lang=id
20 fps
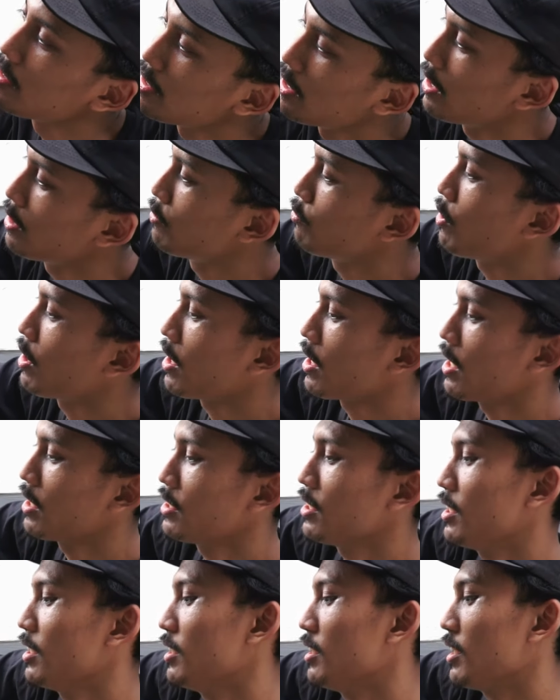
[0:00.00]
dan
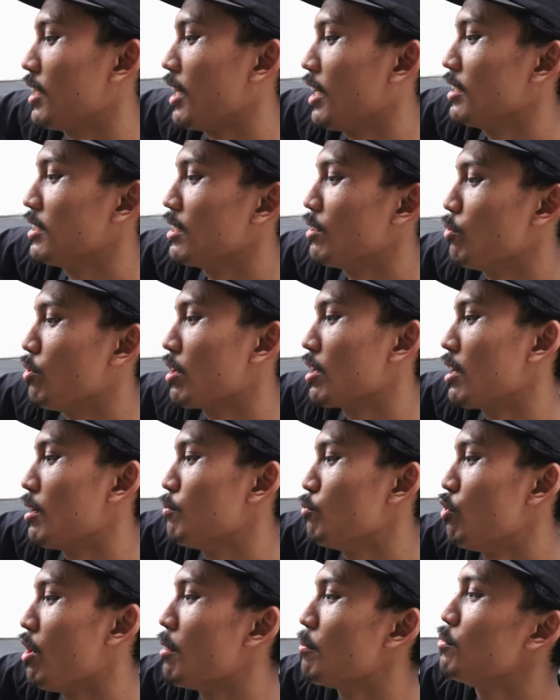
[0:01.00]
warnanya ini kayaknya warna
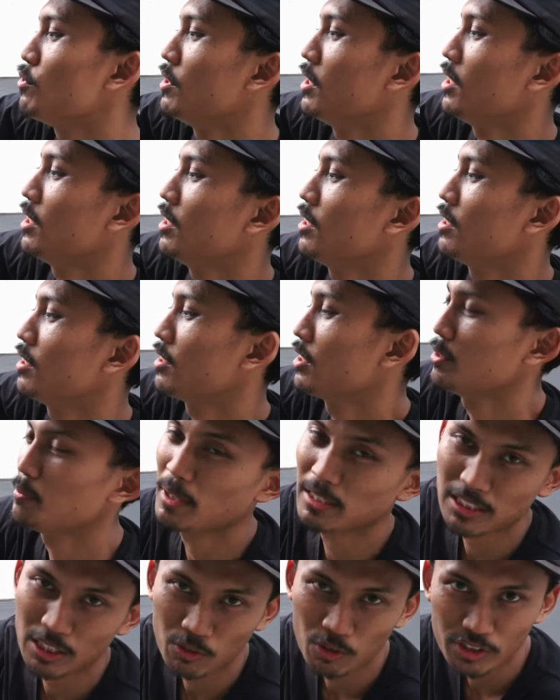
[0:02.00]
abu-abu ya di
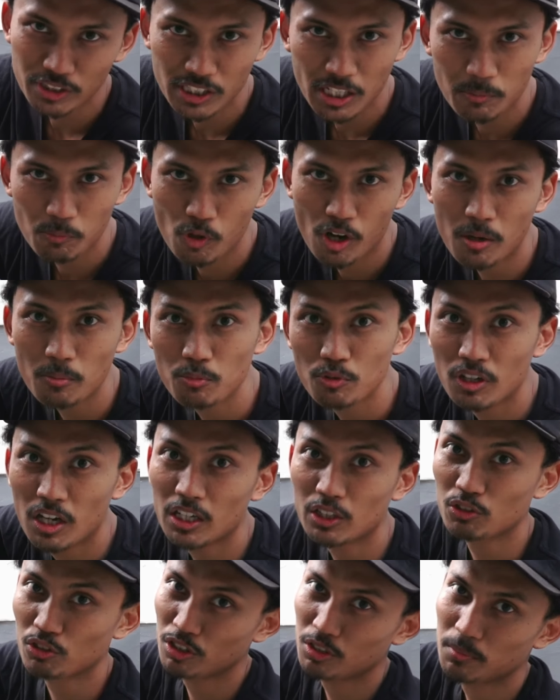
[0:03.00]
mata gue sih abu-abu
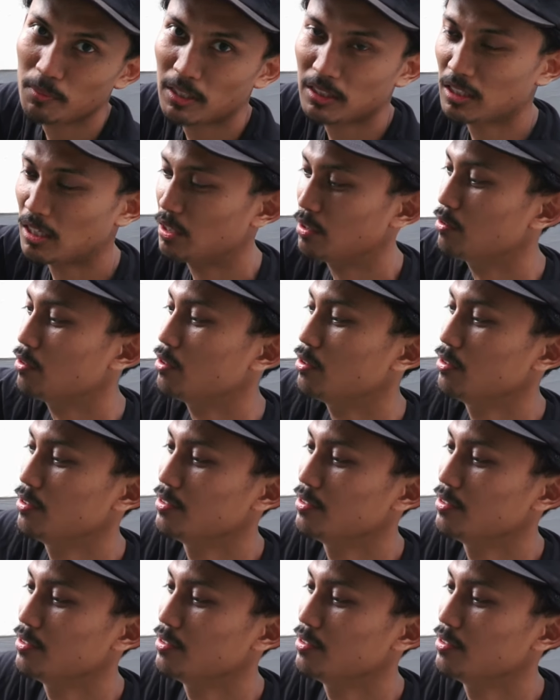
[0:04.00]
nggak tau di mata lo